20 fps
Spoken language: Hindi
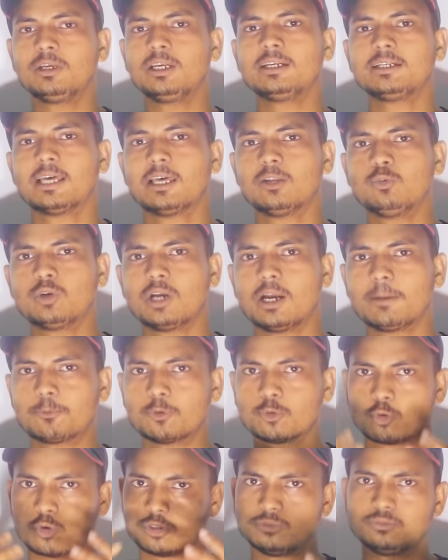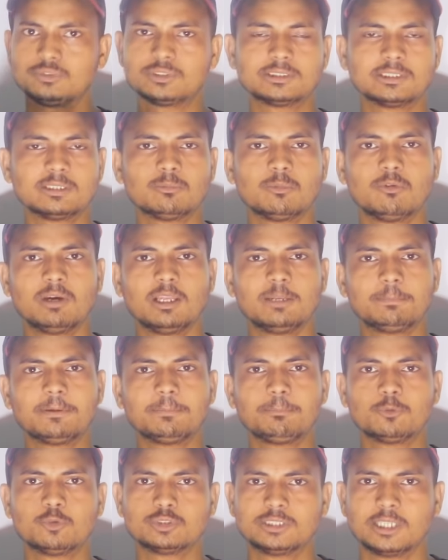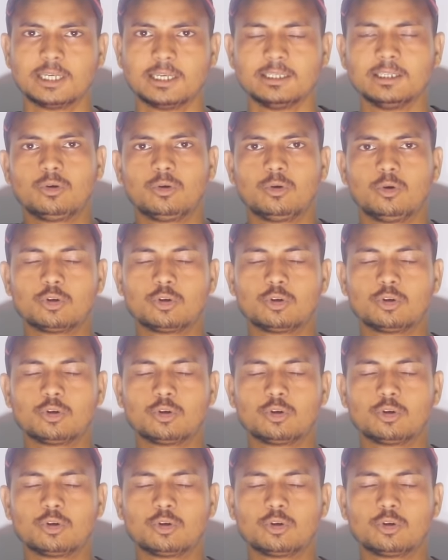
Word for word: में डालूंगा आपको नोटिफिकेशन मोबाइल पर पहुंच जाए